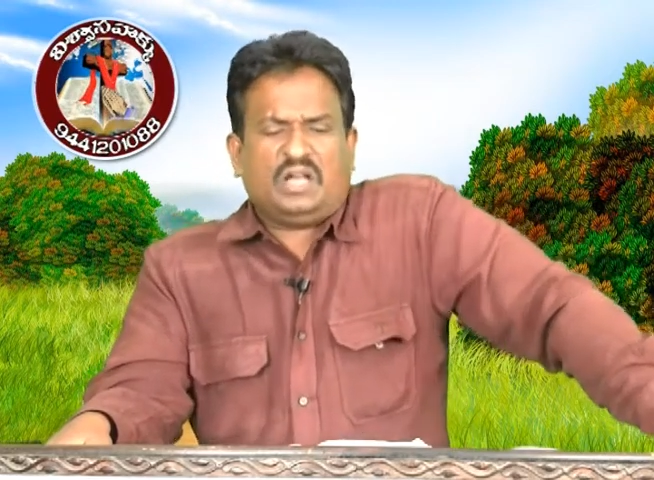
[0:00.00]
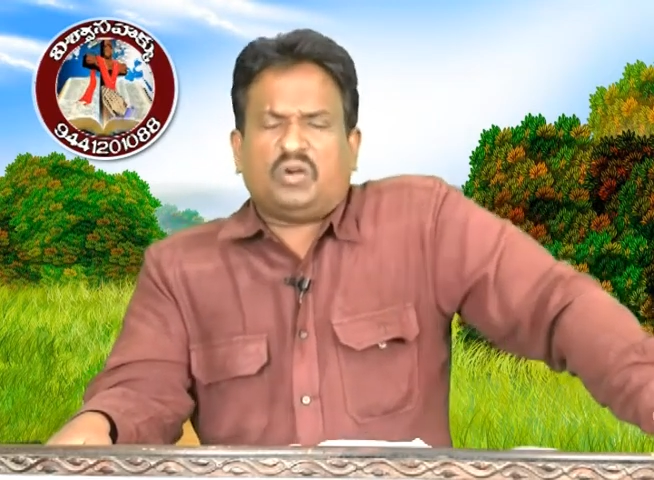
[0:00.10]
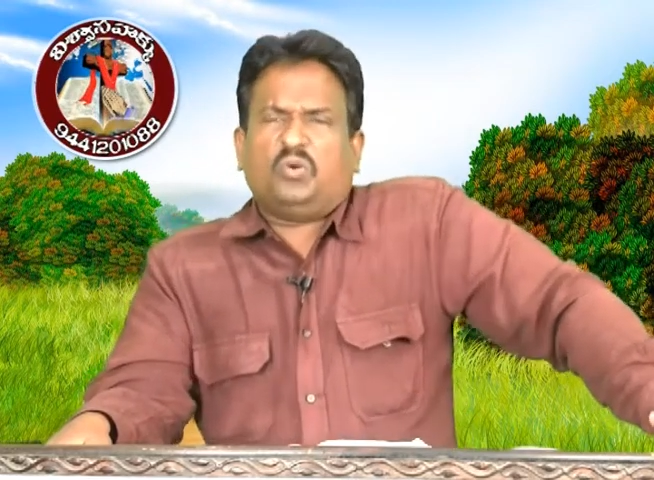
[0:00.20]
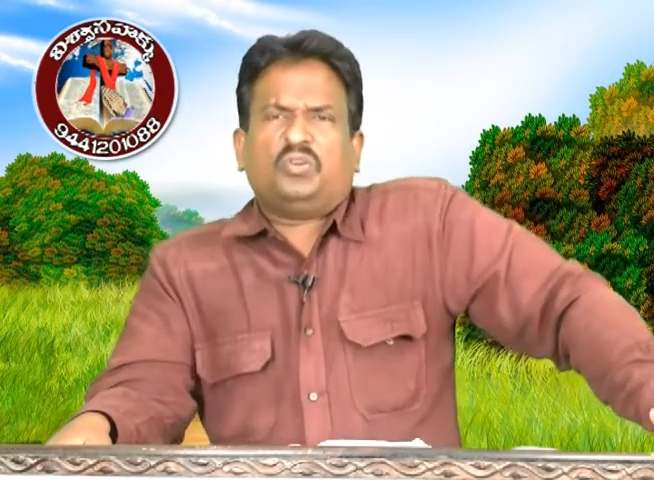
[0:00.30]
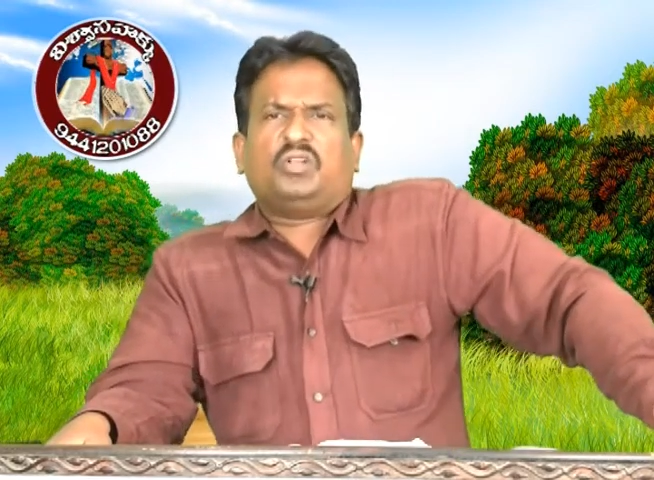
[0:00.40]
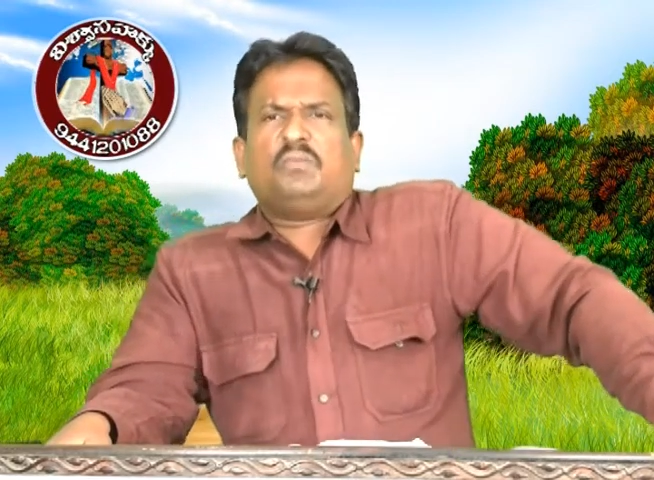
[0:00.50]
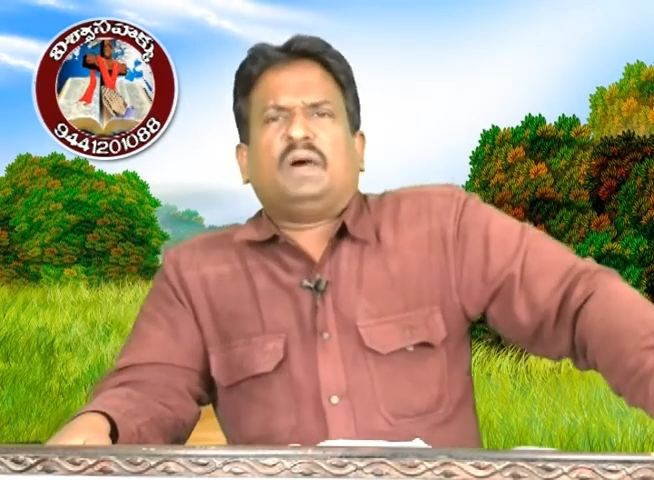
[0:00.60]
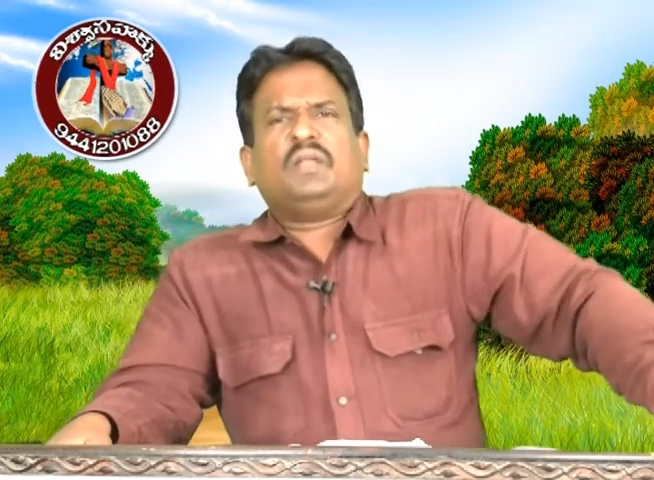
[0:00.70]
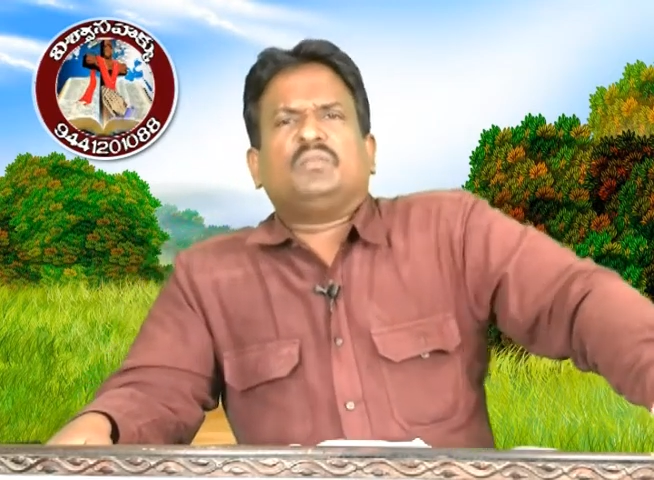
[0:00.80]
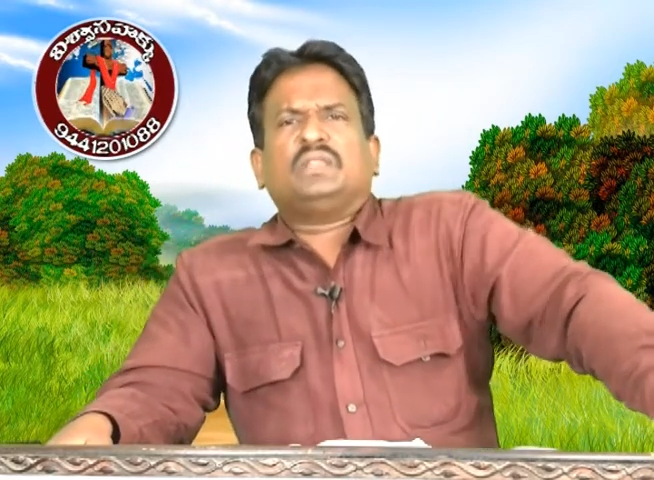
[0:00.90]
నాకు ఒంట్లో
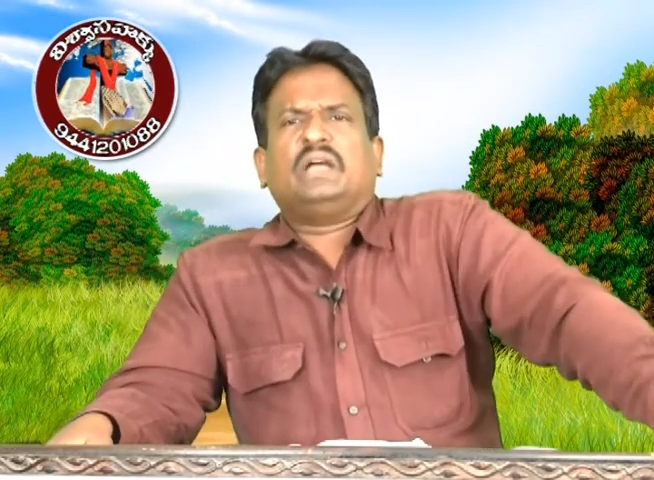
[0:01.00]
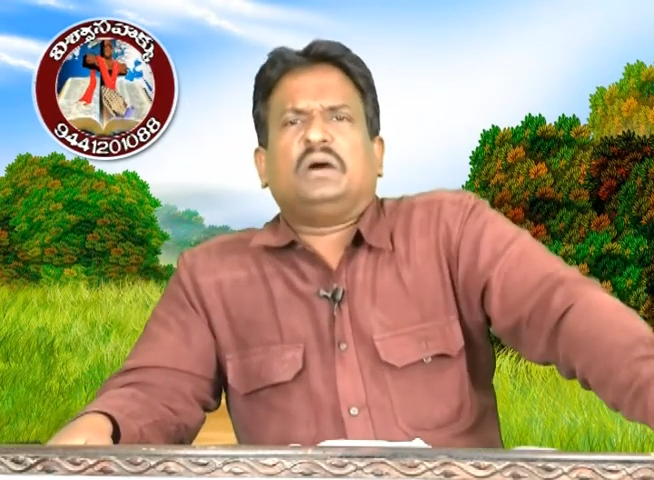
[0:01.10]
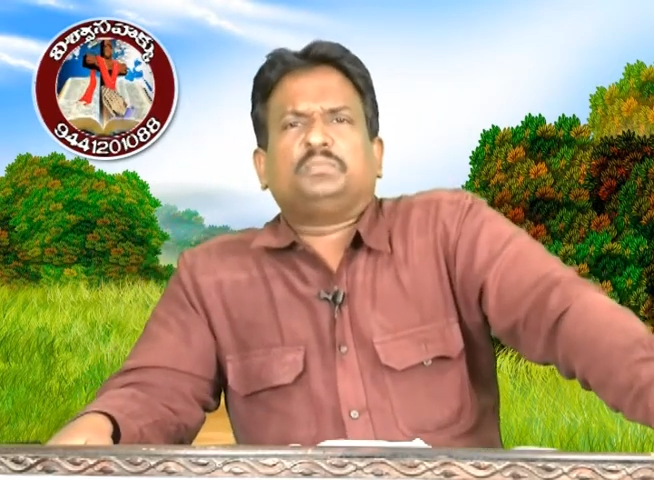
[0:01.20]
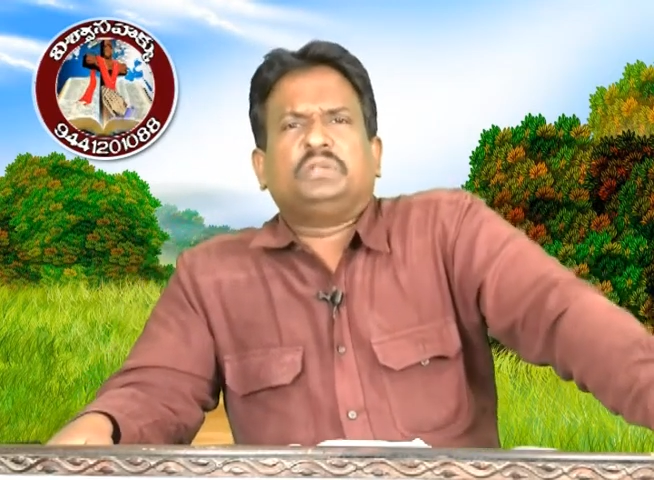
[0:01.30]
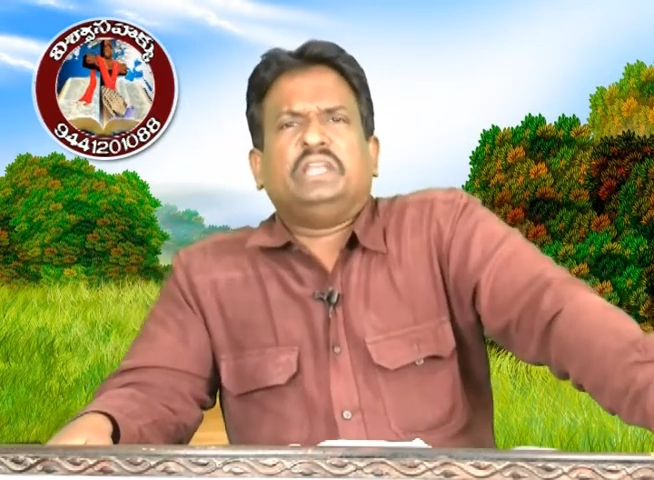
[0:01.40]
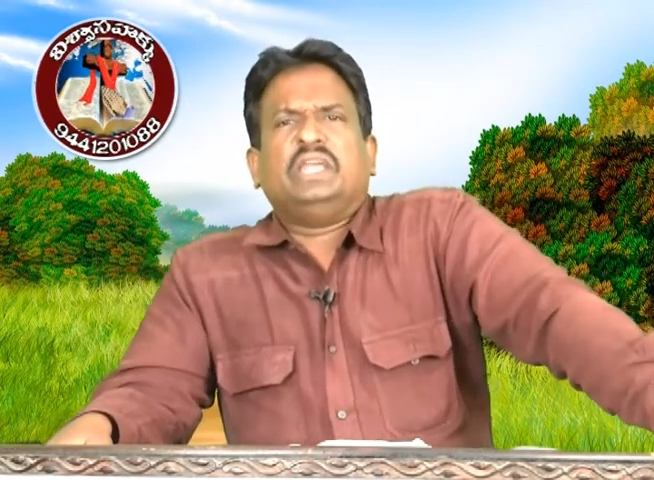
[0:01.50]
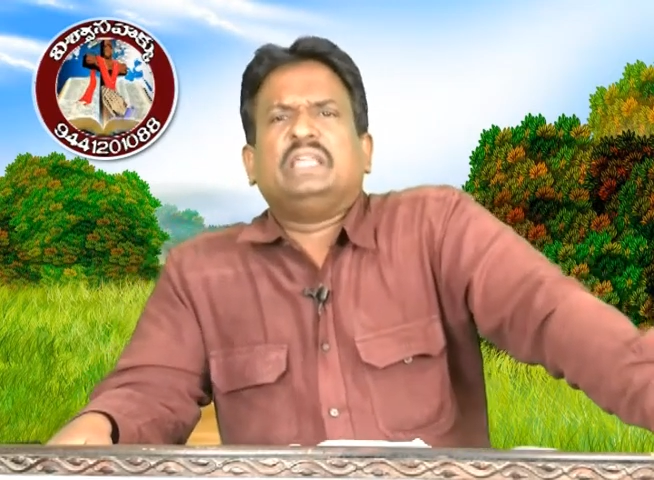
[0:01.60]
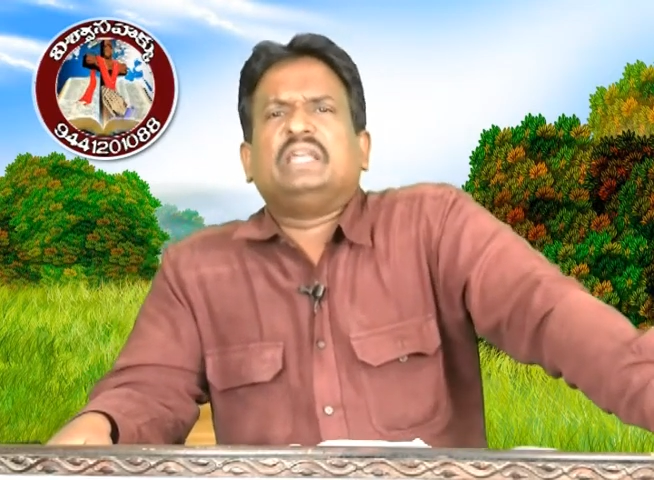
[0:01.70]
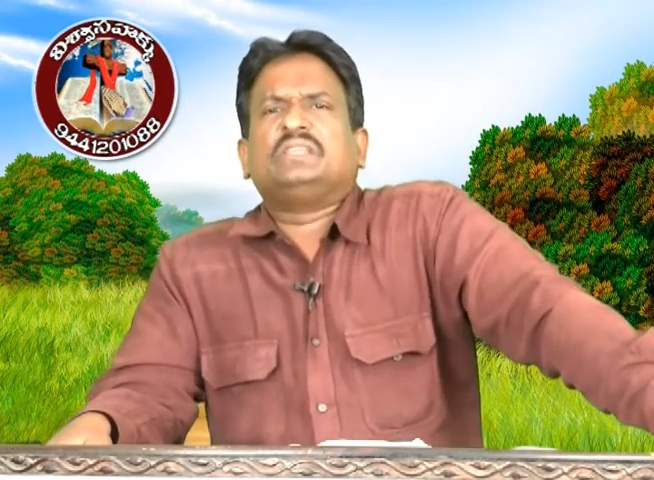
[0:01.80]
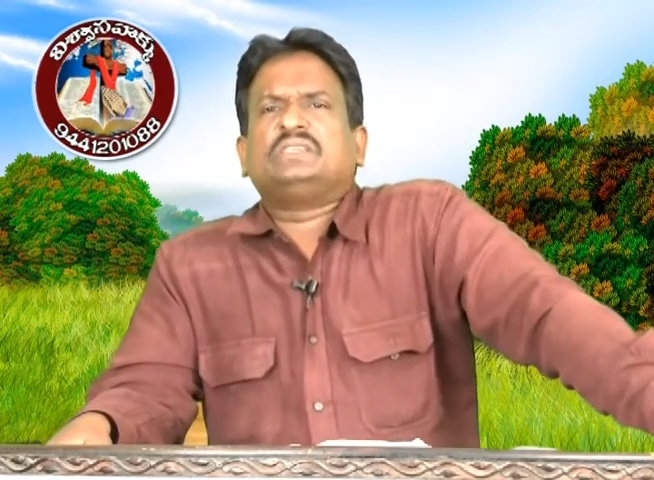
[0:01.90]
బలం ఉంది కాబట్టి నేను
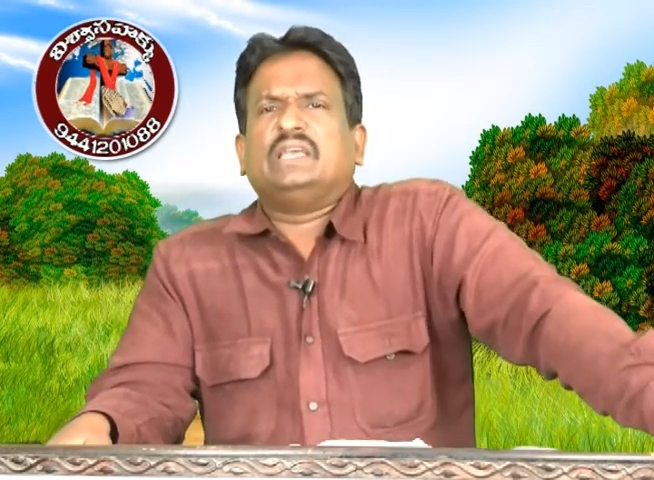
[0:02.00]
ఏదైనా